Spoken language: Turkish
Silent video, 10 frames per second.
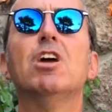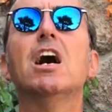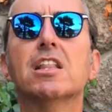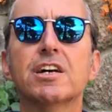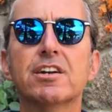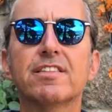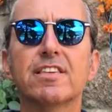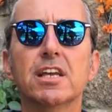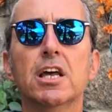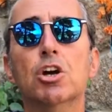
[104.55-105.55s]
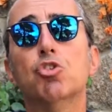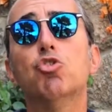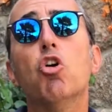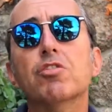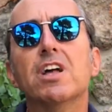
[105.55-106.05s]
rüyalarınızı
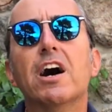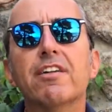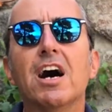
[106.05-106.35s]
çok daha